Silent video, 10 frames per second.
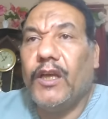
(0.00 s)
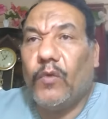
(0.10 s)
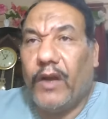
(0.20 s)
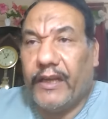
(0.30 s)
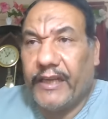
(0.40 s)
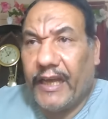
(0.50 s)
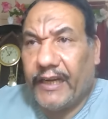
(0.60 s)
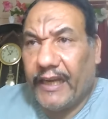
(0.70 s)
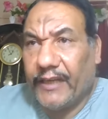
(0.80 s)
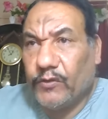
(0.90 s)
وأنا
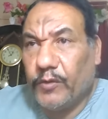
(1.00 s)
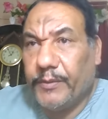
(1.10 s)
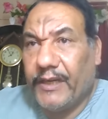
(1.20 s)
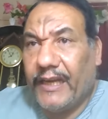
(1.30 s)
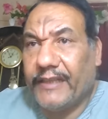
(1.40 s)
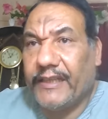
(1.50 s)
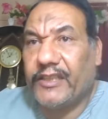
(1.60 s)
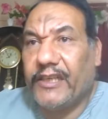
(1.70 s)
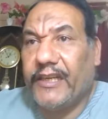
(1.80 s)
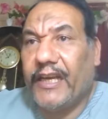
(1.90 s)
ألعنه بلعنة
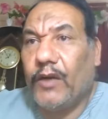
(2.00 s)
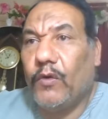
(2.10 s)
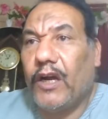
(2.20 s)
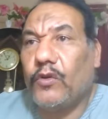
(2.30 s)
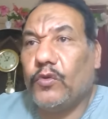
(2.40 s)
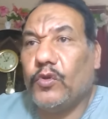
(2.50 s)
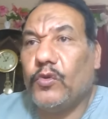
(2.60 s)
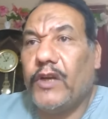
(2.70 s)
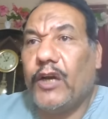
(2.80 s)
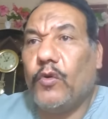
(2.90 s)
الله
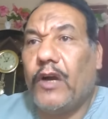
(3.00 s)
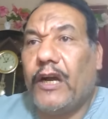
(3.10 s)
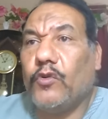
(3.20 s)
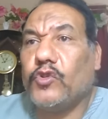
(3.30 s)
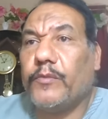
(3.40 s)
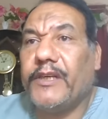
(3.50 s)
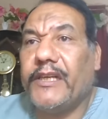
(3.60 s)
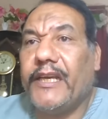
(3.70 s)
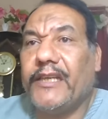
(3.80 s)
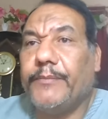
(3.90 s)
وأقول له أعوذ
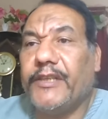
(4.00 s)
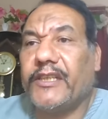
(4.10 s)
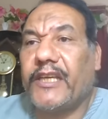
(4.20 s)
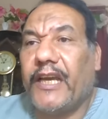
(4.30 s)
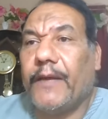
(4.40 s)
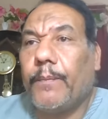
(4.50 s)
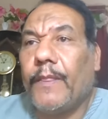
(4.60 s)
بالله منك